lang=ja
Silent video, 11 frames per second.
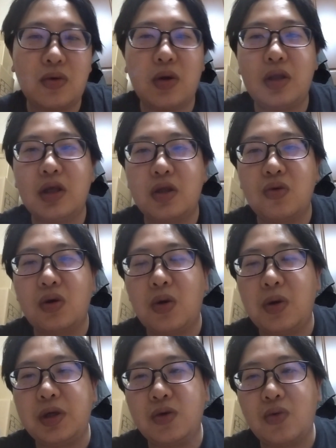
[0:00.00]
この辺で動画
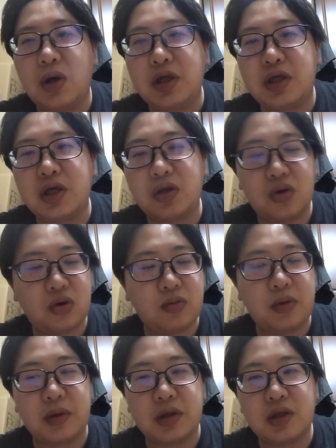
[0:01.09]
を終わりにしたいと
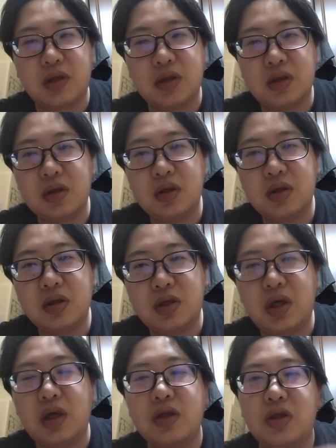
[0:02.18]
思います。
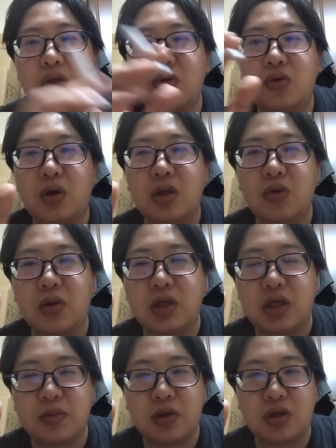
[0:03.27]
じゃあ次の動画でお会
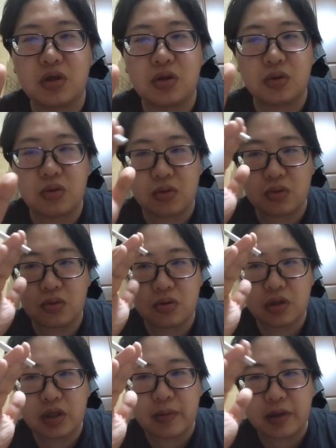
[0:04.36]
いしましょう。
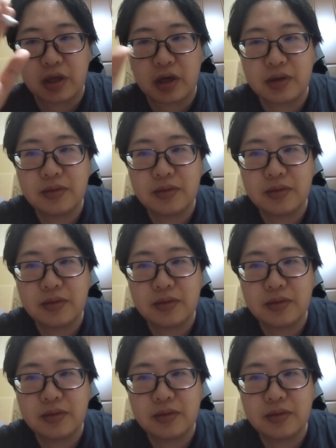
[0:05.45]
じゃあまた。